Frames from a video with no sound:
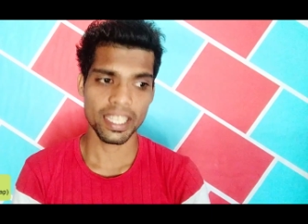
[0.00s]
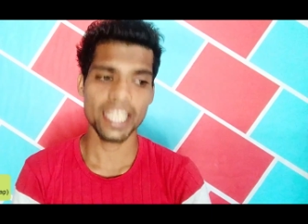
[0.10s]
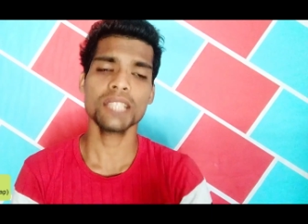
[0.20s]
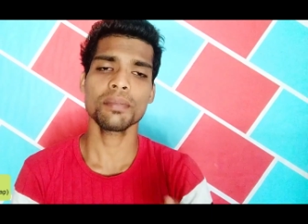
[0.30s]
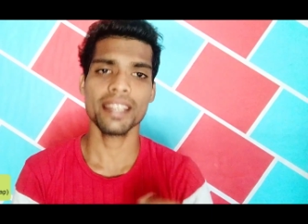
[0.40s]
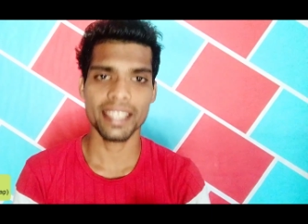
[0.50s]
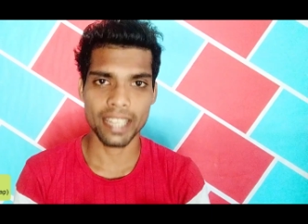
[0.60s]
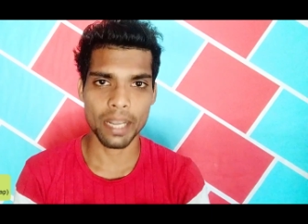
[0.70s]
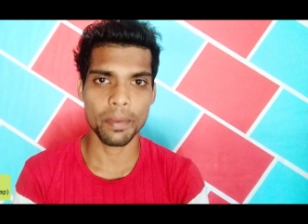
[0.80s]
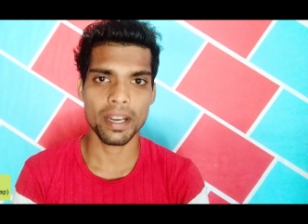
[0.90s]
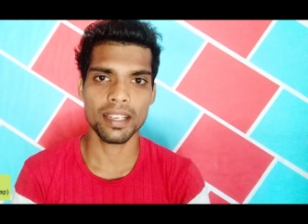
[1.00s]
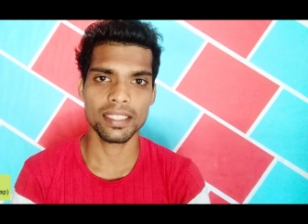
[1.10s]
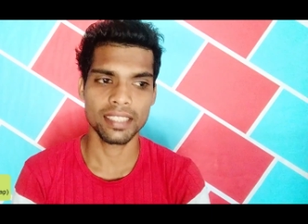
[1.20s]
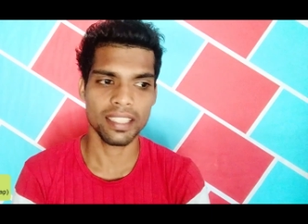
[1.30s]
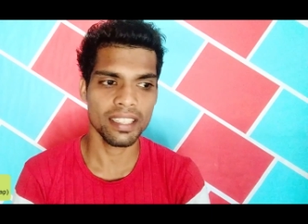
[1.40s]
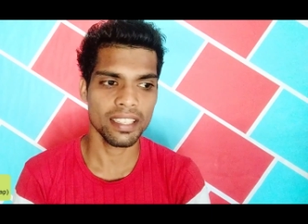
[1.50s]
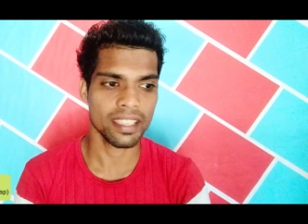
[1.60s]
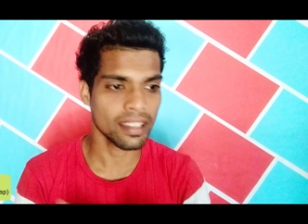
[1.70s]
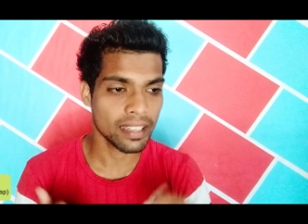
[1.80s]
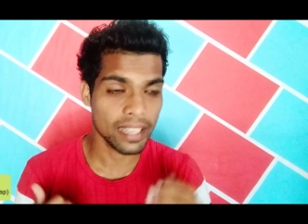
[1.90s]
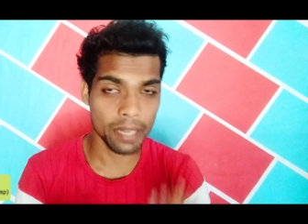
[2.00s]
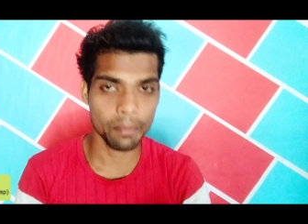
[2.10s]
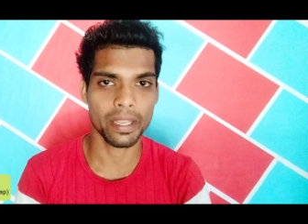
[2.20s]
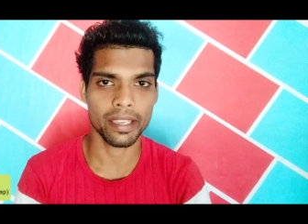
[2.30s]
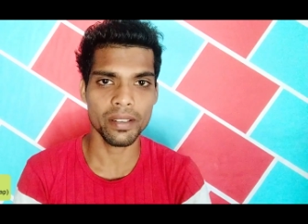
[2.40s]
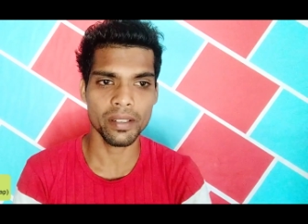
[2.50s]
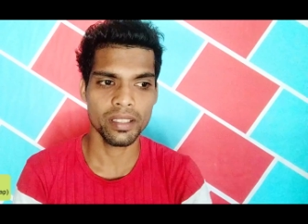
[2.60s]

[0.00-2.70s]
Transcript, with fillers: கிளைண்ட்ஸ் மாதிரி கிடைப்பாங்களான்னு சொல்லி நீங்கள் கேட்பீங்க